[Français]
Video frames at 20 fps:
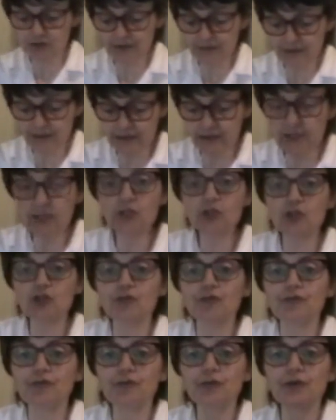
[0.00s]
avais dit que je
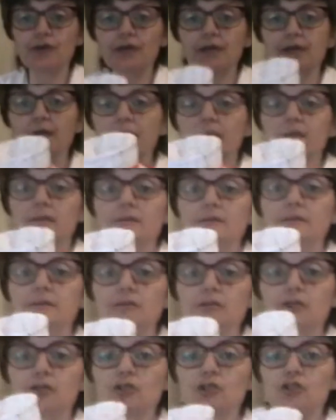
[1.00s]
ferais,
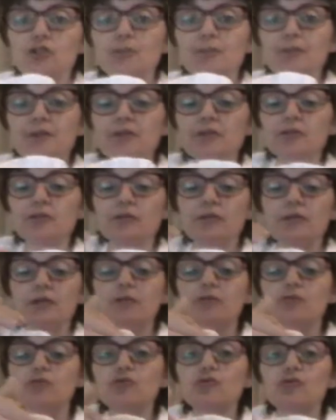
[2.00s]
que je
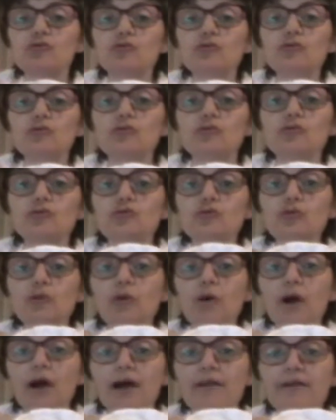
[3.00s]
piquerai tout le
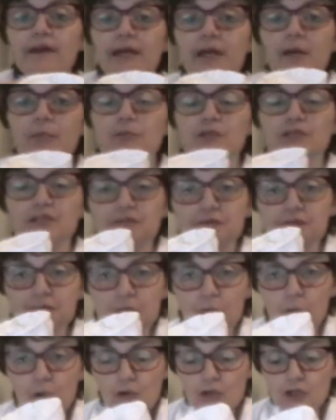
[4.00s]
tour avec un petit fil
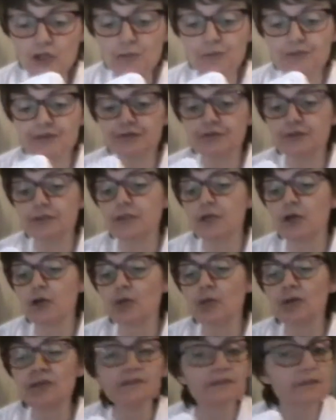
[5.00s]
rouge, mais
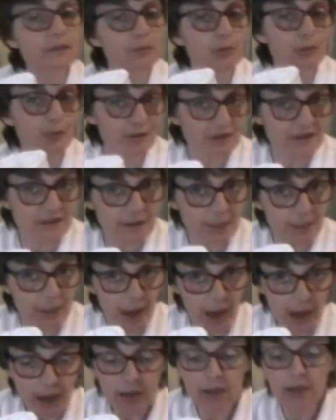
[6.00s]
finalement, ça me plaisait
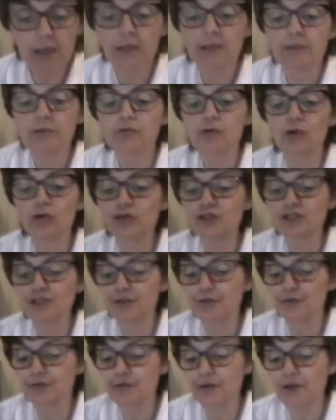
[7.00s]
pas. Donc, j'ai
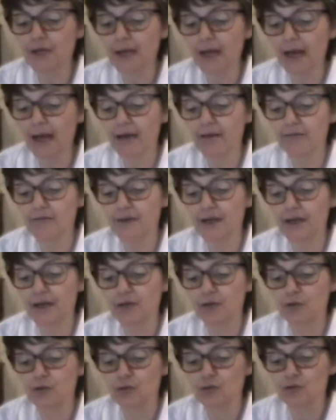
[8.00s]
fait
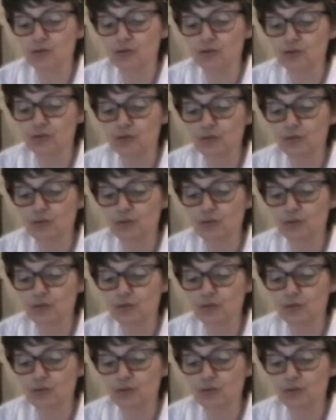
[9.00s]
avec euh, du